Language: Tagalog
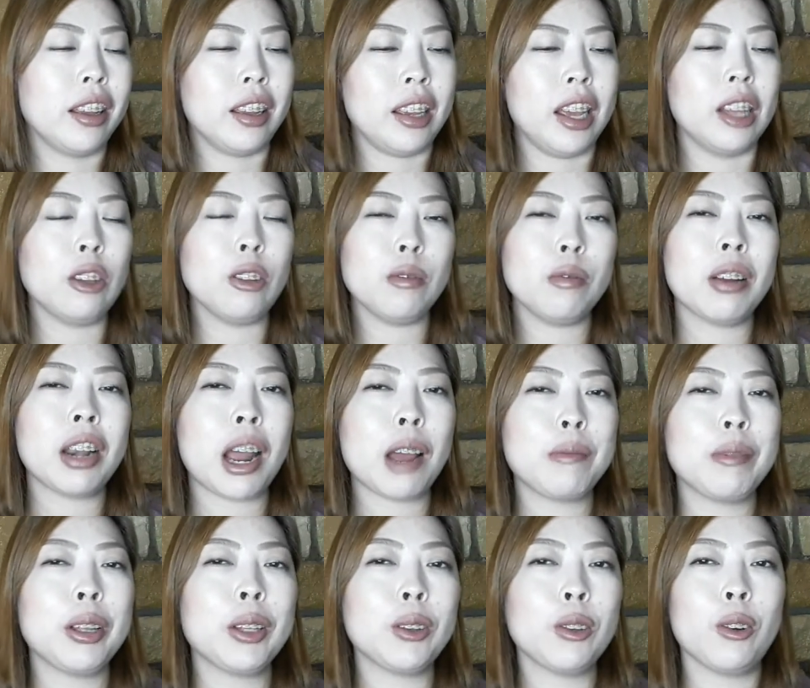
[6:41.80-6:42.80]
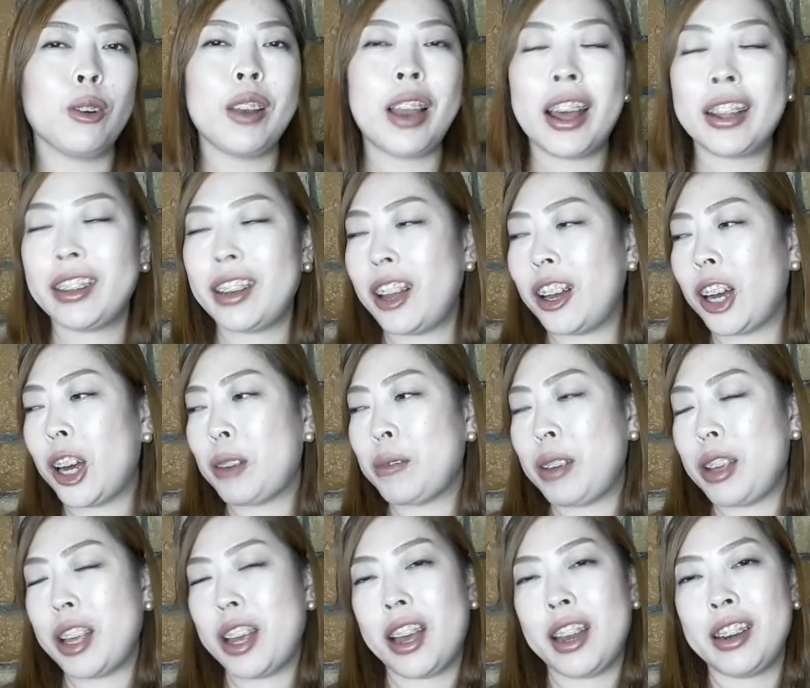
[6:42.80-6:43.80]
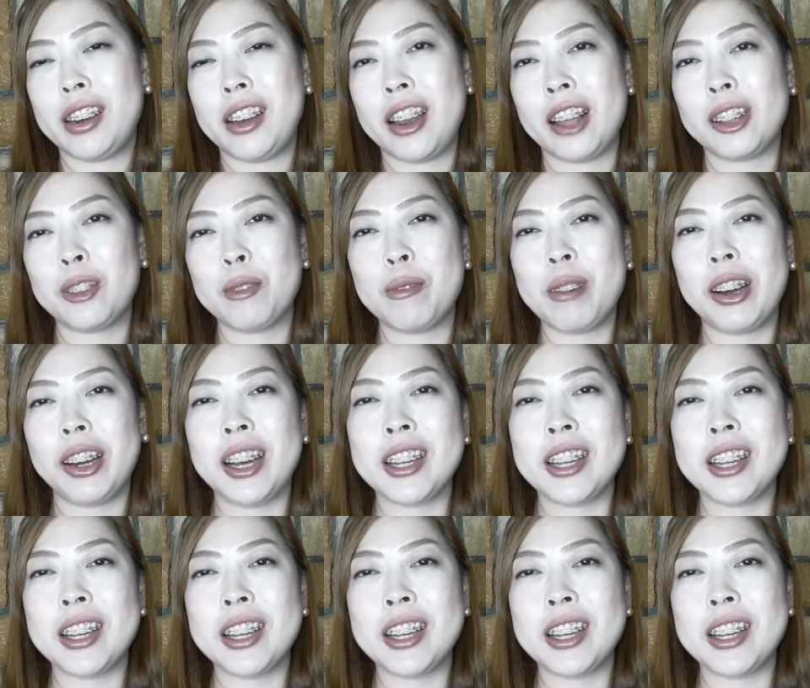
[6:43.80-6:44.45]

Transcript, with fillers: Itong maraming to, lahat lang kami yan. Lahat ng mga